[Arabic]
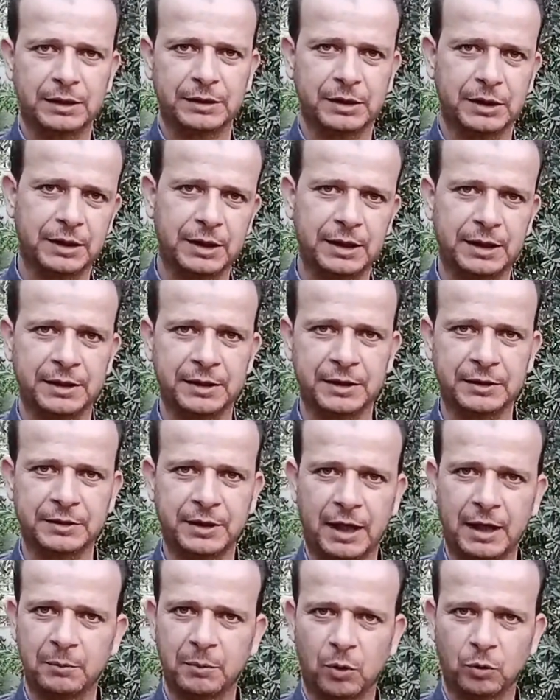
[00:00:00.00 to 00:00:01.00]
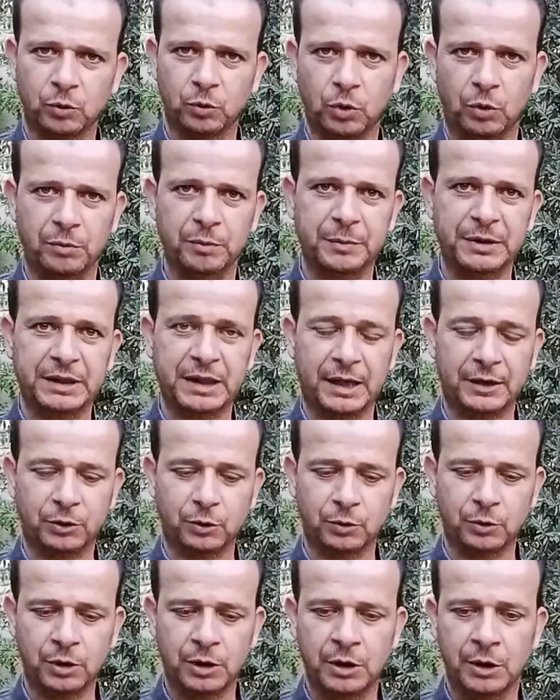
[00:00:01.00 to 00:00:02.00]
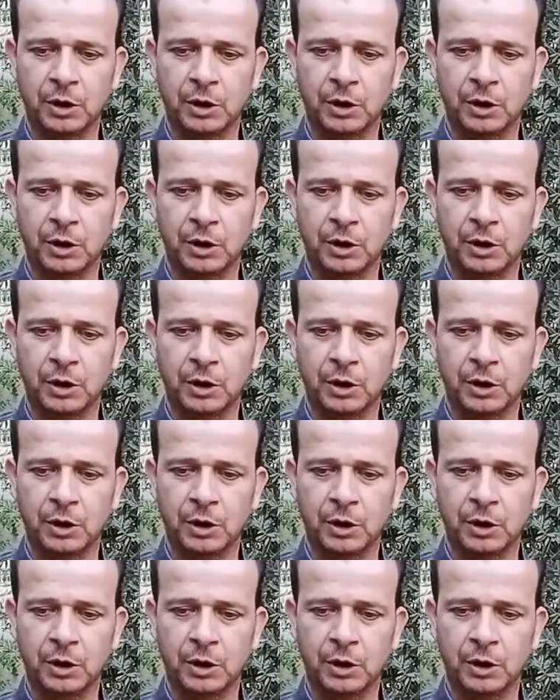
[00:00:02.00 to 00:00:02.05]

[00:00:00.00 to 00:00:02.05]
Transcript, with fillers: دغري نقطع الموضوع من بدايته